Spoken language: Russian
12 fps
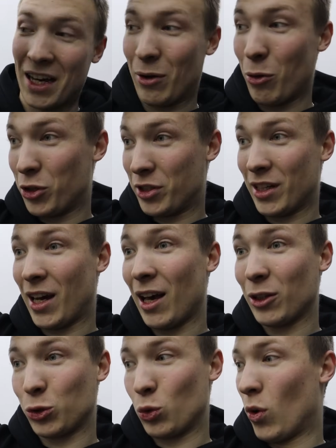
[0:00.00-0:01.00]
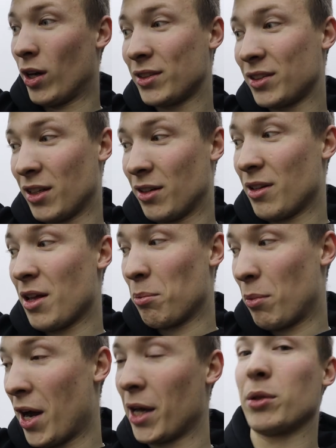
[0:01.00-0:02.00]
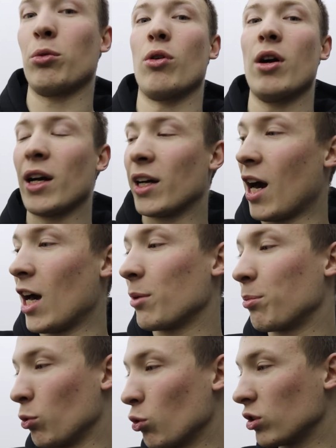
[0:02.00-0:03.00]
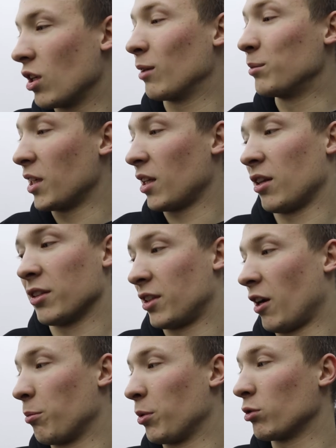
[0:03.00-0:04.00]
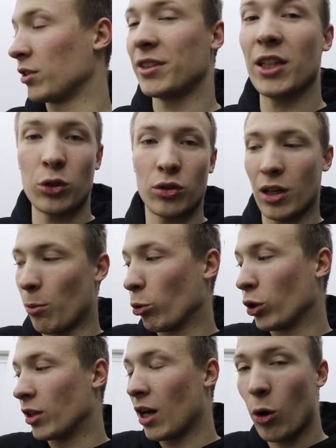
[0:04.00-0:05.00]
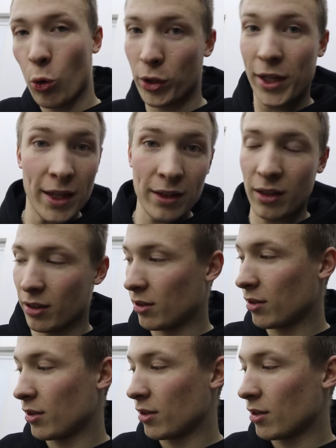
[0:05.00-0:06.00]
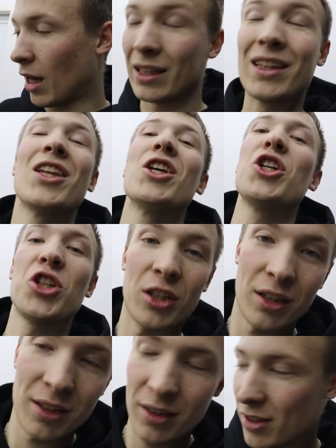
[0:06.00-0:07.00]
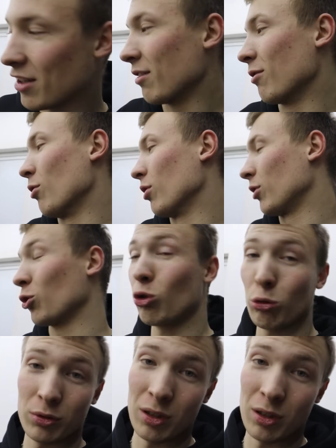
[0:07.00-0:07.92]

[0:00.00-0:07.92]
Короче, такая ситуация, поэтому карп нужно обязательно настраивать, потому что здесь он работает охуенно, отлично. Вот, YouTube